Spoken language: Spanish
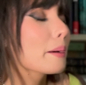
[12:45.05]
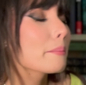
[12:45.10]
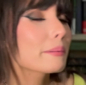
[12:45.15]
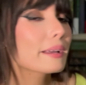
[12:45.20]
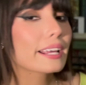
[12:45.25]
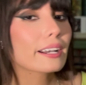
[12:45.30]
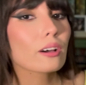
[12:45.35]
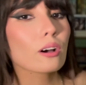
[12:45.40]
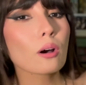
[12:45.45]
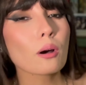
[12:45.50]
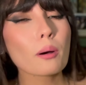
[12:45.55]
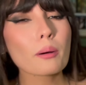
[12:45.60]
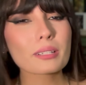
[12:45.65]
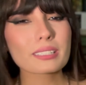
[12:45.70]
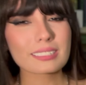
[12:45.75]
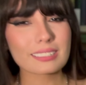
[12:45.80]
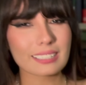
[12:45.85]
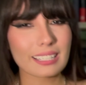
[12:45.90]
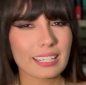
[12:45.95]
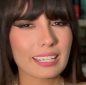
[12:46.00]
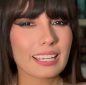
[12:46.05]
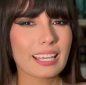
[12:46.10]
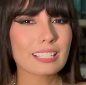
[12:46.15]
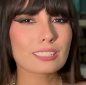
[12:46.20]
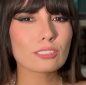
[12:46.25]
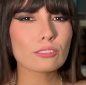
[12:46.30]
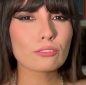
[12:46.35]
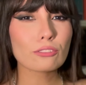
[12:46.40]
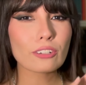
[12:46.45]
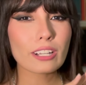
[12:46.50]
Pero sí,
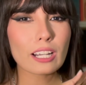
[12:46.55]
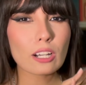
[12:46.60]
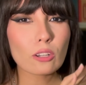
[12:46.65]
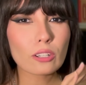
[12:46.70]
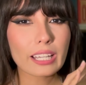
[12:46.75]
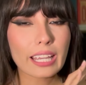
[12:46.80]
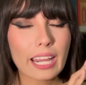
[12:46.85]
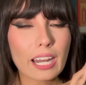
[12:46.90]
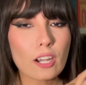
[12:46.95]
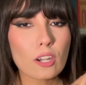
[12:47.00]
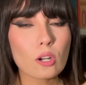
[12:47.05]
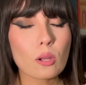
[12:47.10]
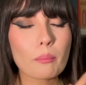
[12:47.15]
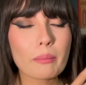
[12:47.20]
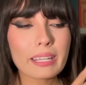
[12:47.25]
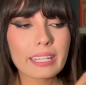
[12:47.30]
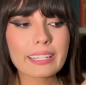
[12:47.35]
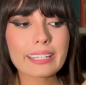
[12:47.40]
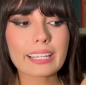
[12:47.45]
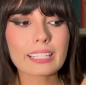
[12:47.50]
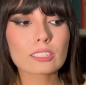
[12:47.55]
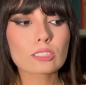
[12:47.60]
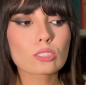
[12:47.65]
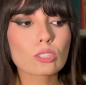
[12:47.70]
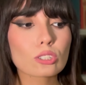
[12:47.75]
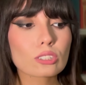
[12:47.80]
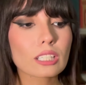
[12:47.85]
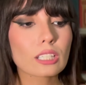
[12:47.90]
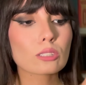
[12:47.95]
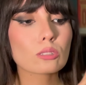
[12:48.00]
eso fue lo que no me
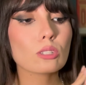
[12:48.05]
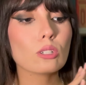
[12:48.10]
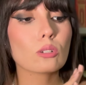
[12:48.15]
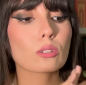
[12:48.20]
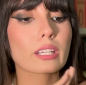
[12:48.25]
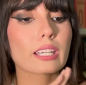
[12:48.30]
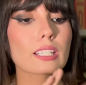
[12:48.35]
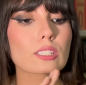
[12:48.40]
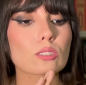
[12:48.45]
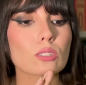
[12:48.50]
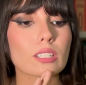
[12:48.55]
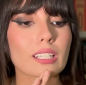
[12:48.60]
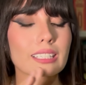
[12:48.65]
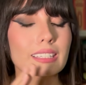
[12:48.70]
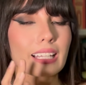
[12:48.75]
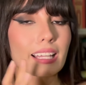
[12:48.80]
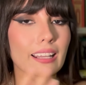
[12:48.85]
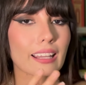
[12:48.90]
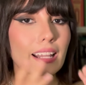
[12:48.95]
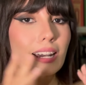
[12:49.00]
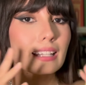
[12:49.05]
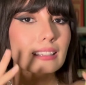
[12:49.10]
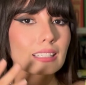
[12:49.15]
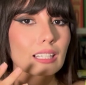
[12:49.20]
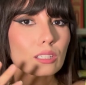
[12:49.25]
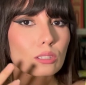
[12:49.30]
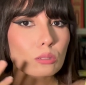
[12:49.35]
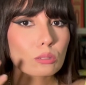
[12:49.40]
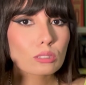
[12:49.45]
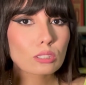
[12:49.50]
encantó tanto y lo que hizo que tardara
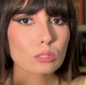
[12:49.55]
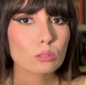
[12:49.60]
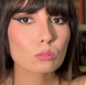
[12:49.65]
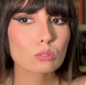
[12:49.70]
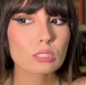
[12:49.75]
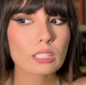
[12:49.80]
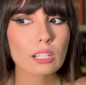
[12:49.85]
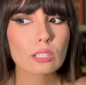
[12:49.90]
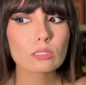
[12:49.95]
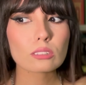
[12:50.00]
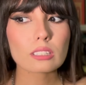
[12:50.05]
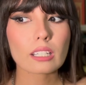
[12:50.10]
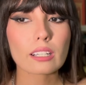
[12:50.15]
tanto en escucharlo.